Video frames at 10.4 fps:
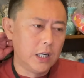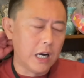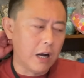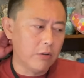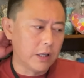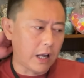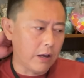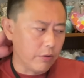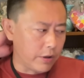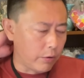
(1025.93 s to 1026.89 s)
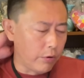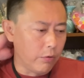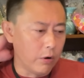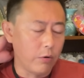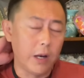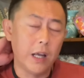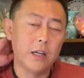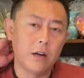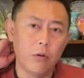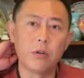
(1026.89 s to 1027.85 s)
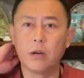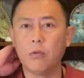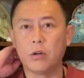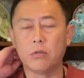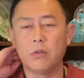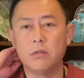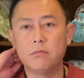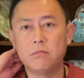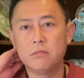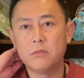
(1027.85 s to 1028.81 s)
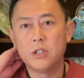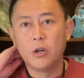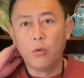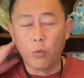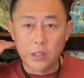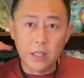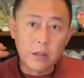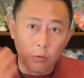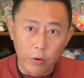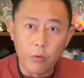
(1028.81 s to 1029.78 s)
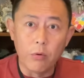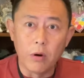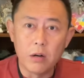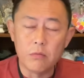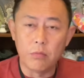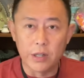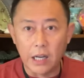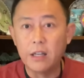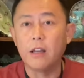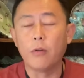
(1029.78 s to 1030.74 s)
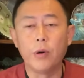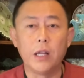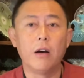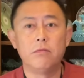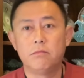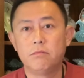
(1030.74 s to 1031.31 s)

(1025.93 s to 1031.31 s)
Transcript: 然后呢，他有一次回国回来之后就跟我说，我这次回国，我才体会到，